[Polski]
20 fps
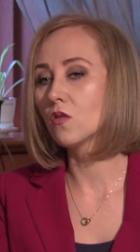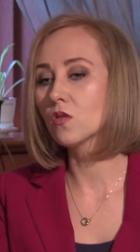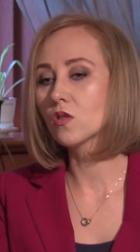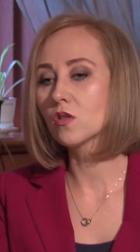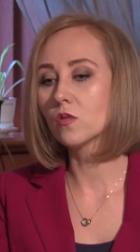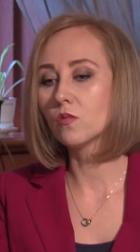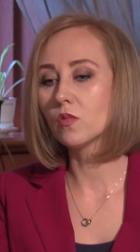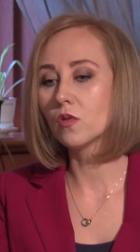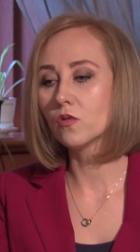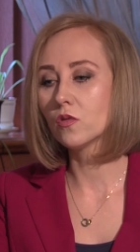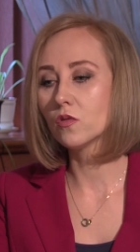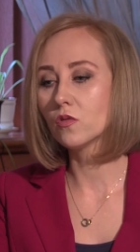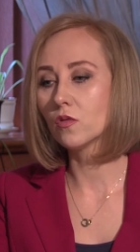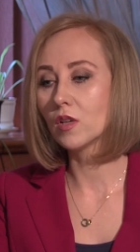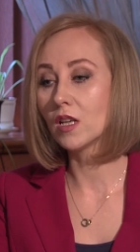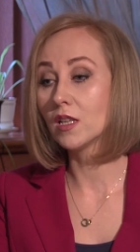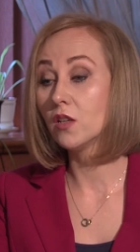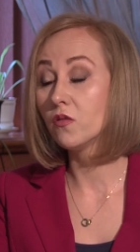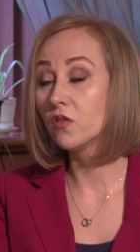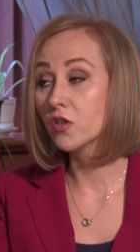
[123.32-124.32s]
osobą,
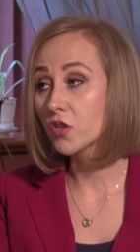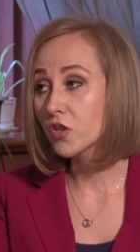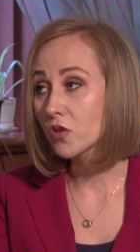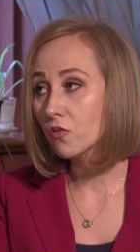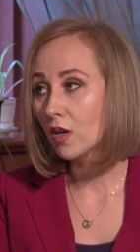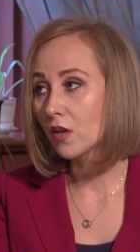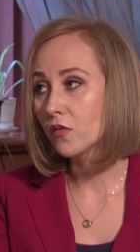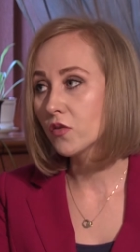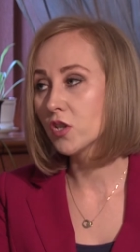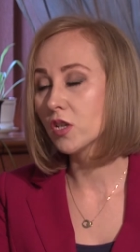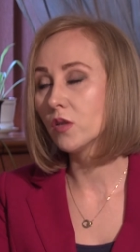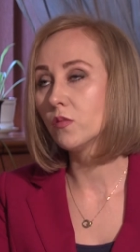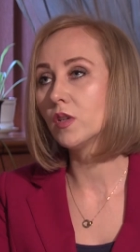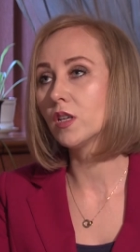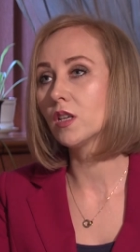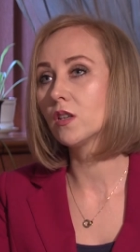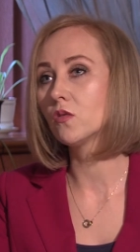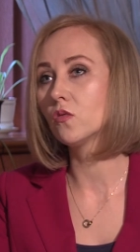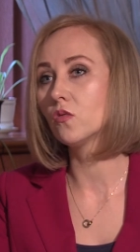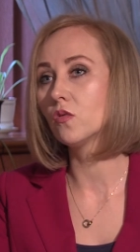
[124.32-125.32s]
która nie wierzyła w
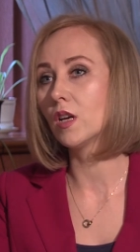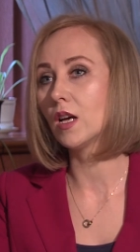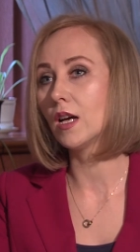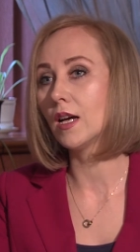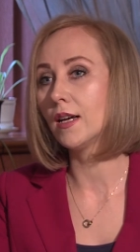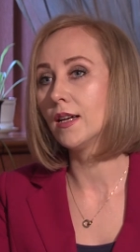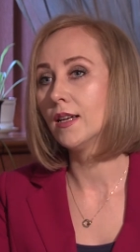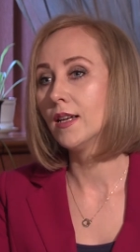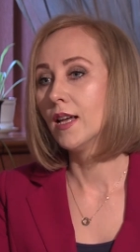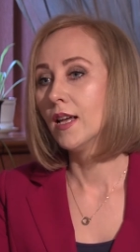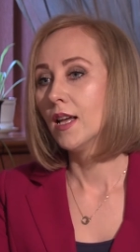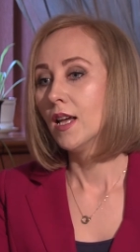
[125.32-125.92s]
siebie, która